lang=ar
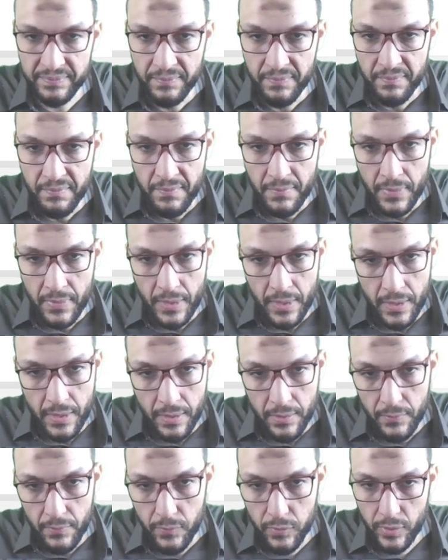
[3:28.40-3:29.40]
فور اكزامبل
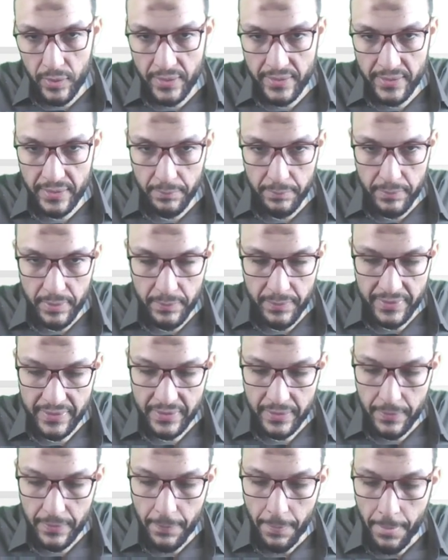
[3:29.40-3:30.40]
مثلا
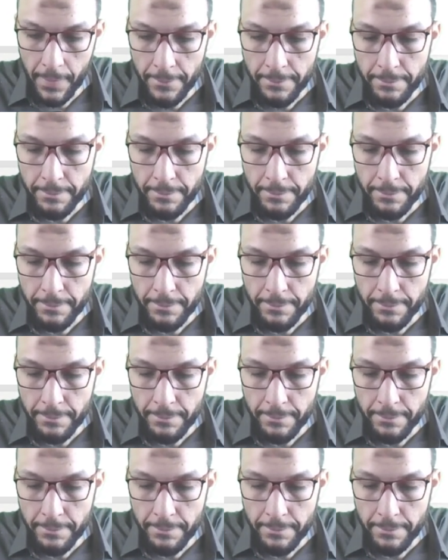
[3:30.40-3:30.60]
و